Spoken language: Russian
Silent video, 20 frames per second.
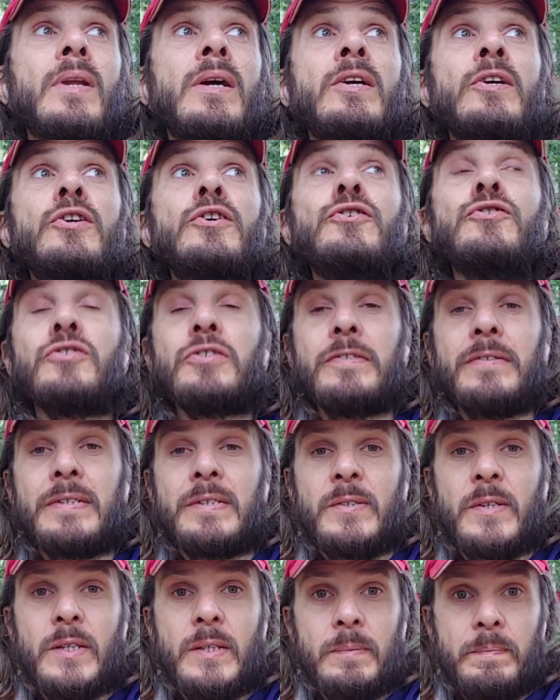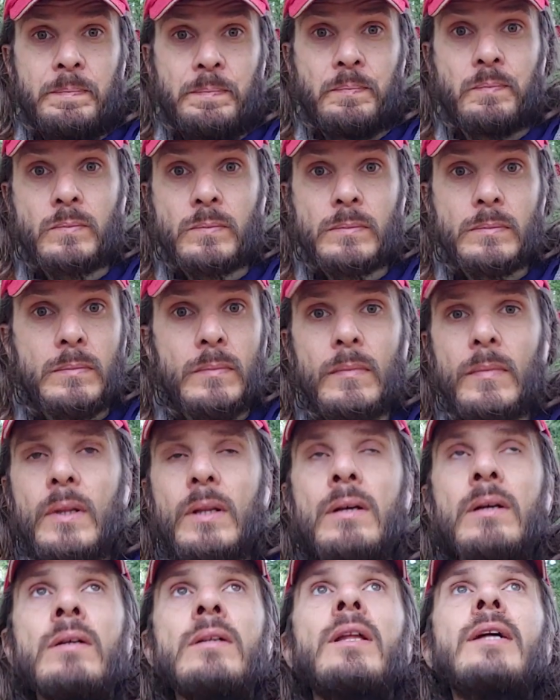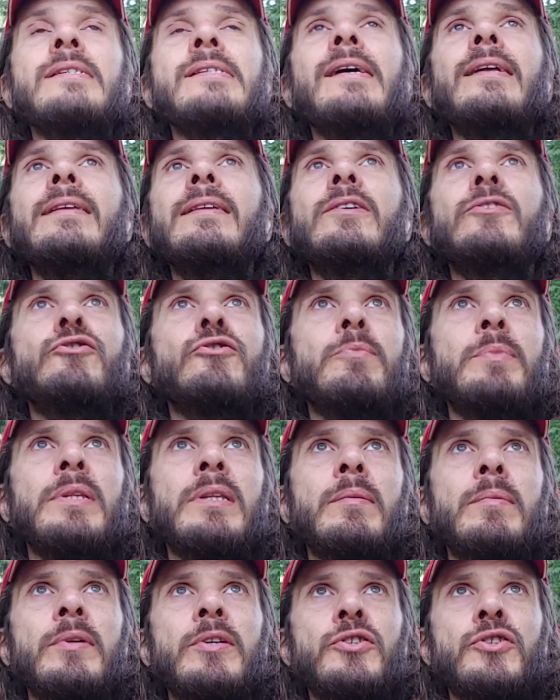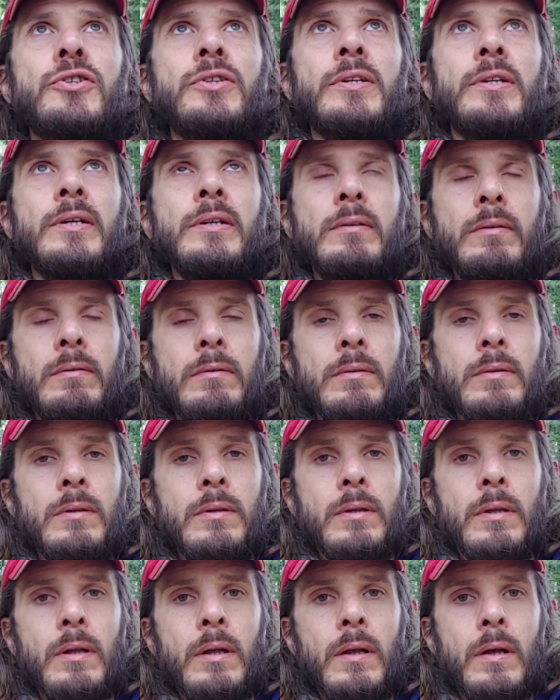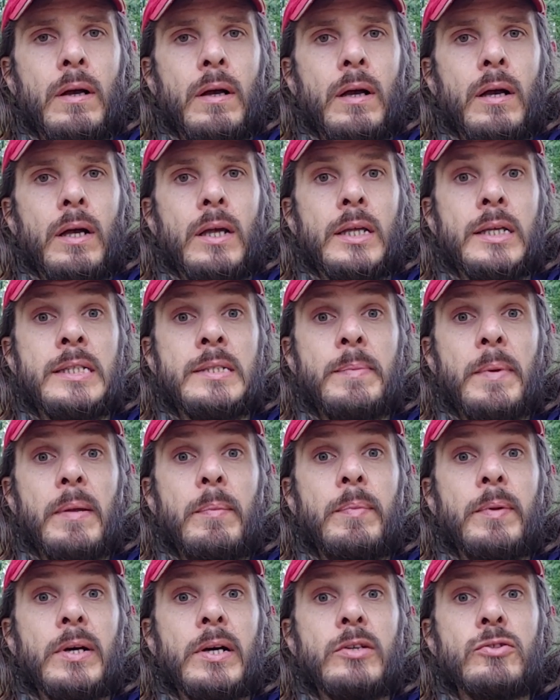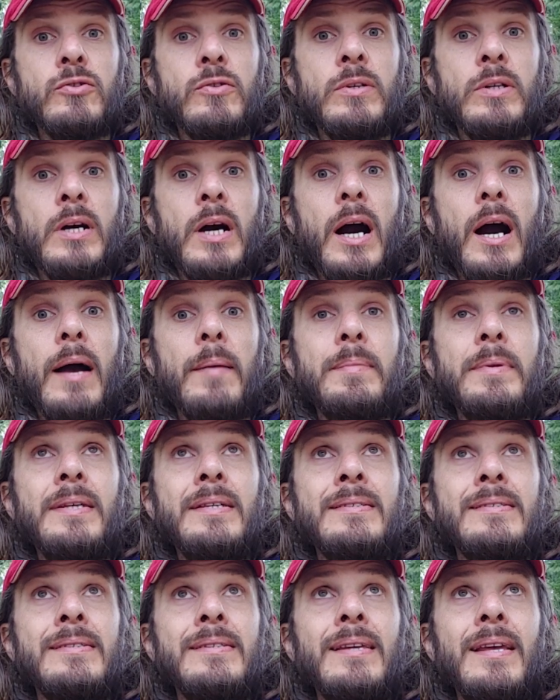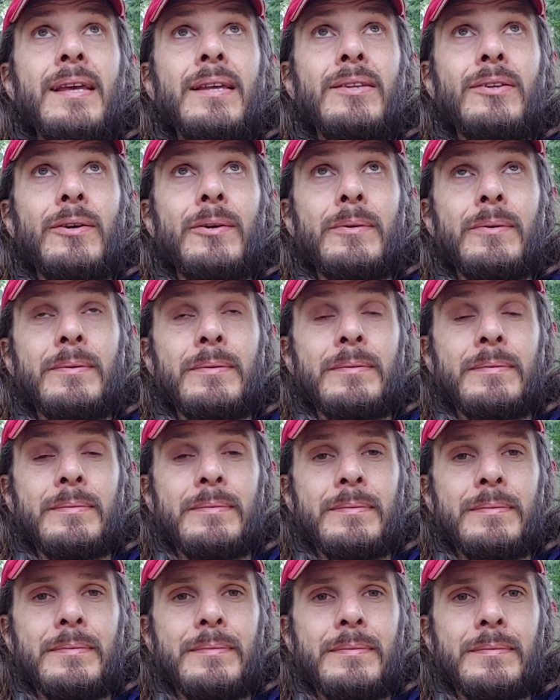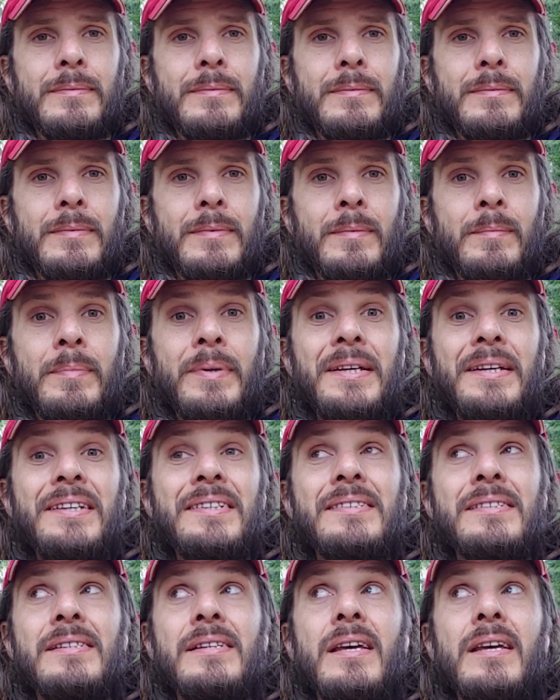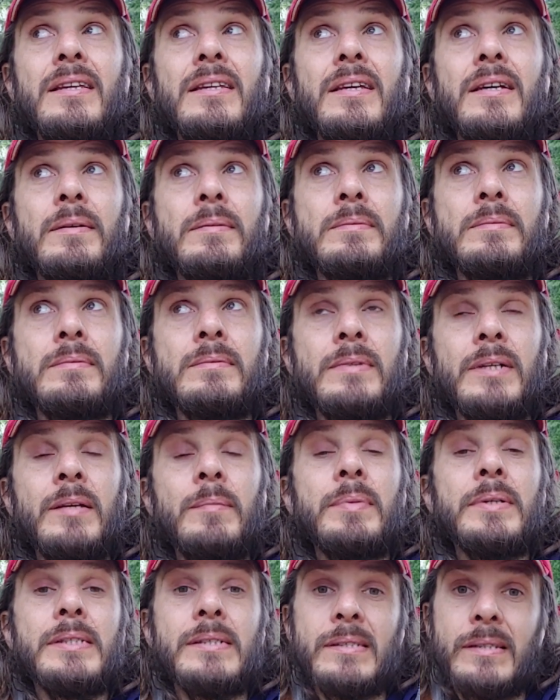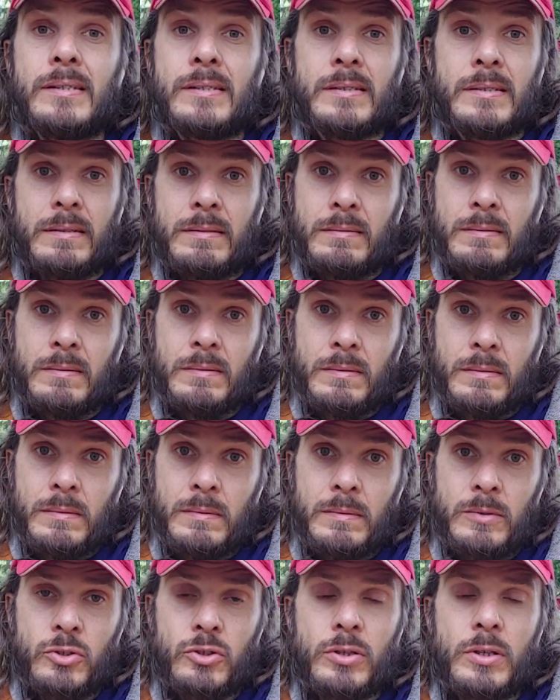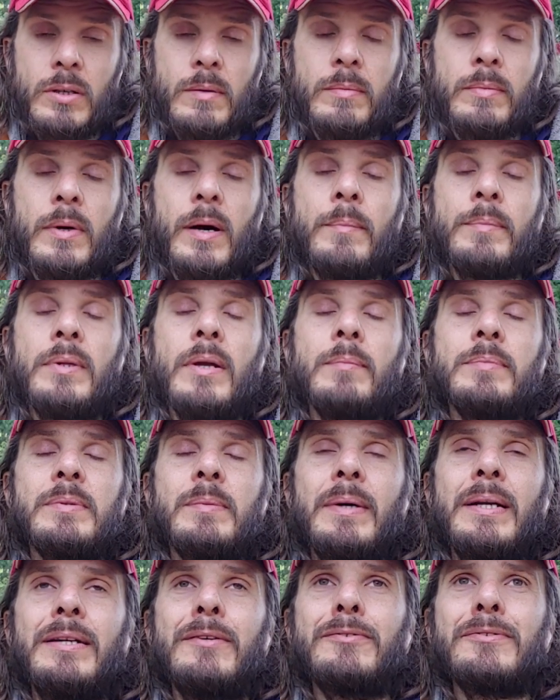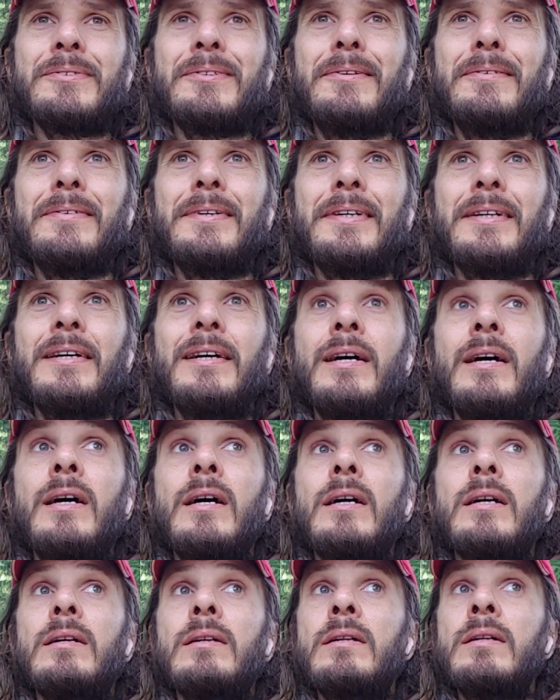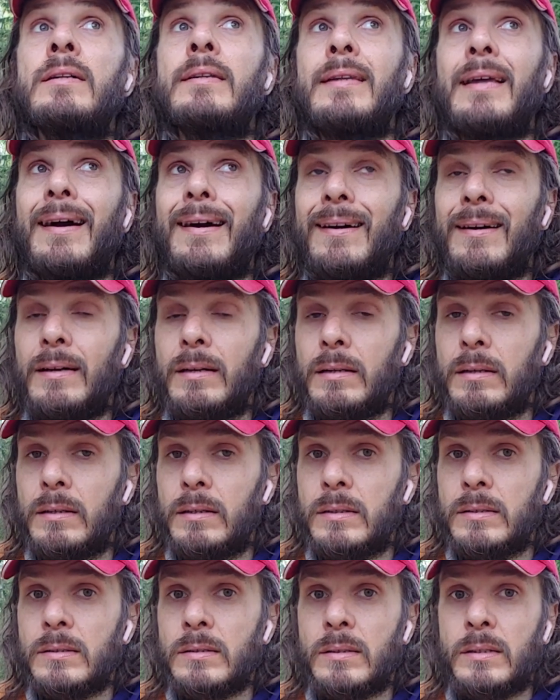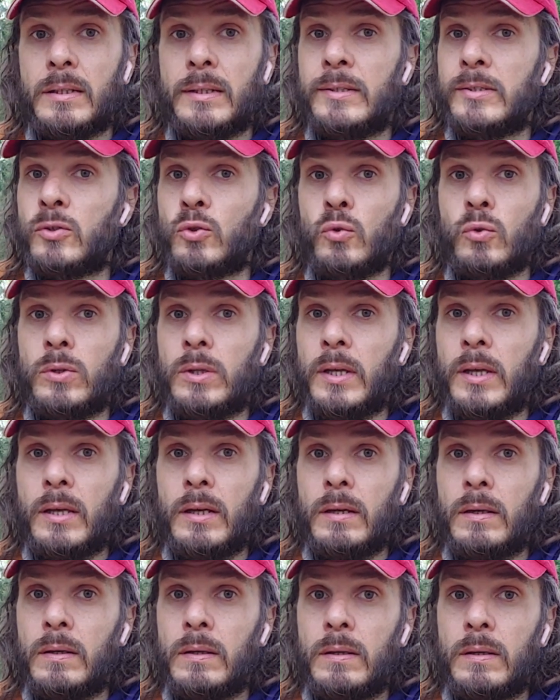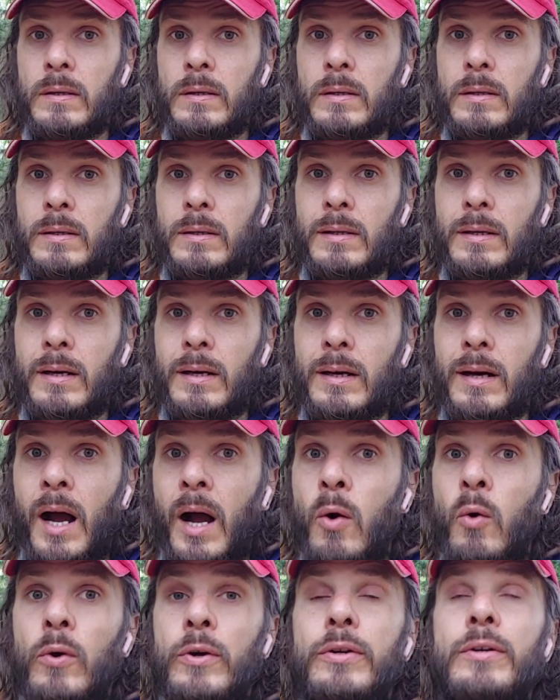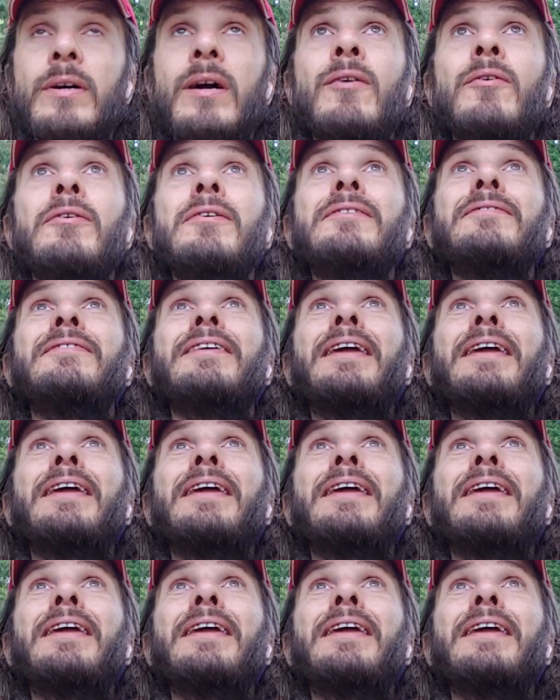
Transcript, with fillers: яичного цвета. Глаза не должны быть напряжены. И теперь перехожу к объяснению. Пояснениям и поясница. Что оптимальные условия дня, сутки, какой, какое